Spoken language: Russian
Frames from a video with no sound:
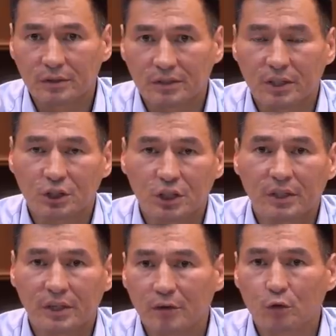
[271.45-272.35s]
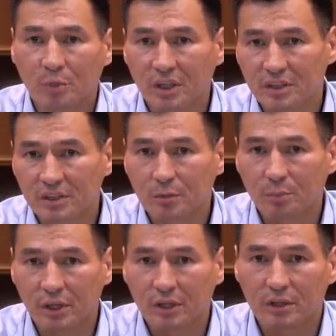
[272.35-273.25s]
Сначала я его пригласил
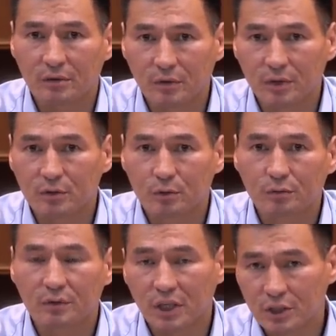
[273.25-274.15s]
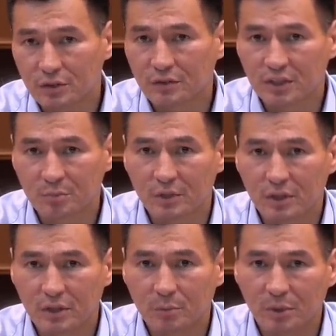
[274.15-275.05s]
приехать в Элисту в качестве
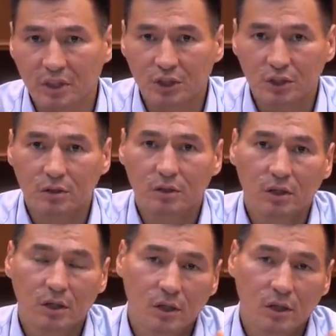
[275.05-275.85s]
эксперта, предложил